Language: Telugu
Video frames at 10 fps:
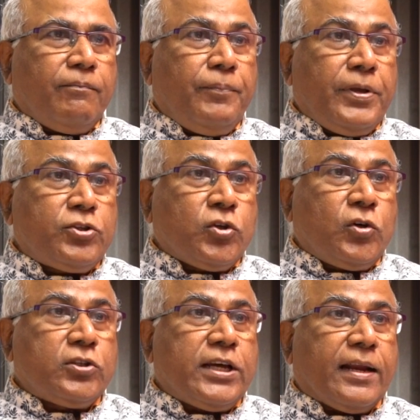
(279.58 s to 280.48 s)
బిజు
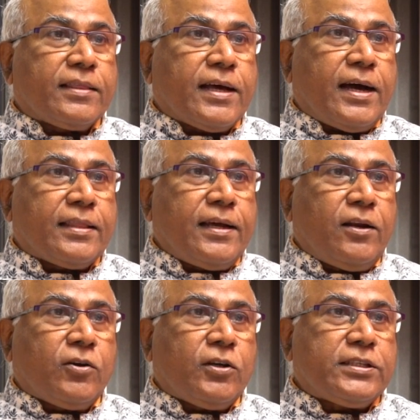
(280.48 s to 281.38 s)

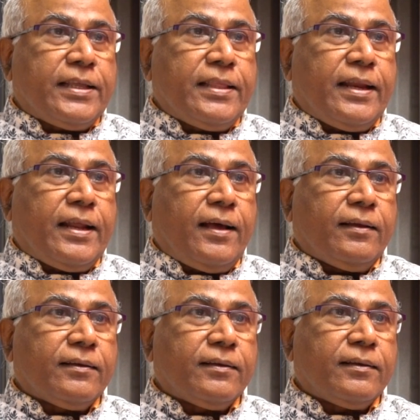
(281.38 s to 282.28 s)
జనతాదళకు చెందిన
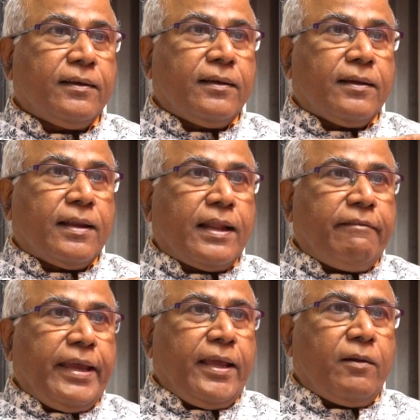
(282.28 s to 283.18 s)

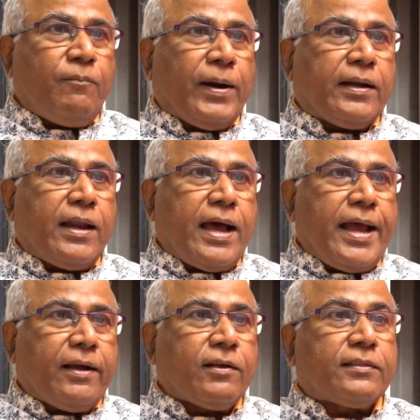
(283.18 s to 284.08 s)
నవీన్
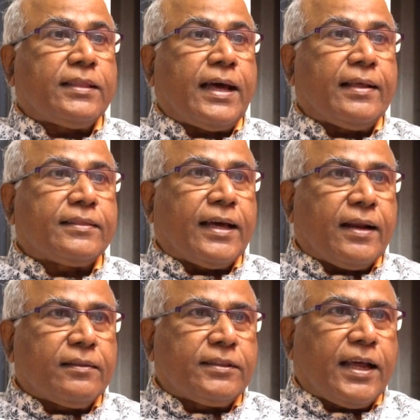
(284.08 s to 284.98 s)
పట్నాయక్ తన
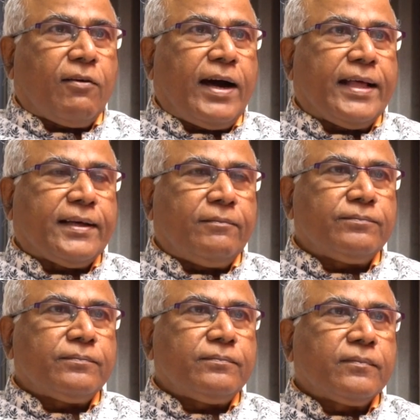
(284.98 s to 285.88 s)
తరం తర్వాత
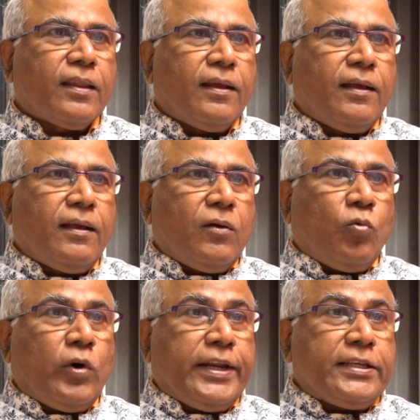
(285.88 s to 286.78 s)

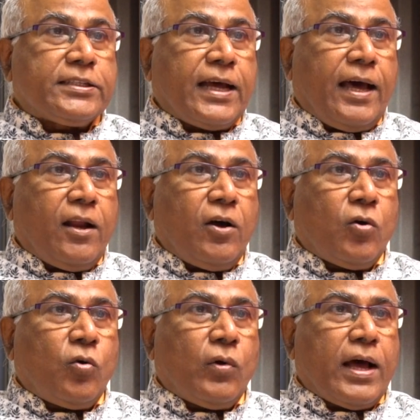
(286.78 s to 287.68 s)
ఒరిస్సాలో
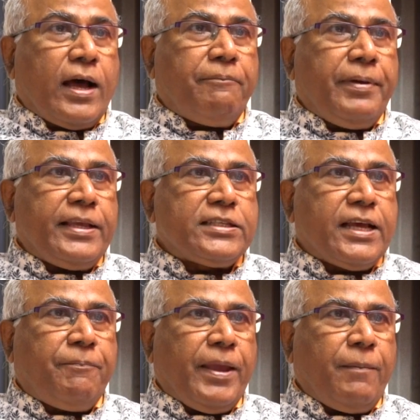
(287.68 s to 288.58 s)
కూడా
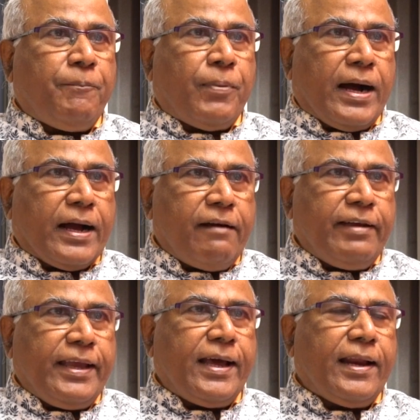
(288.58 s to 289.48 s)
బీజేపీ పాగా
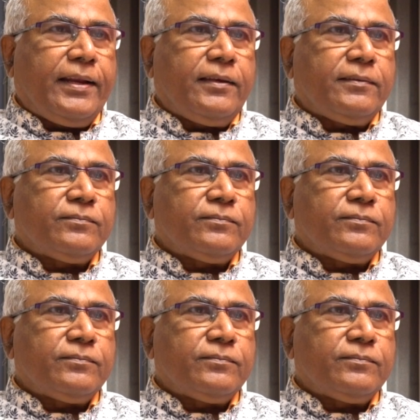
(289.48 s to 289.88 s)
వేయాలని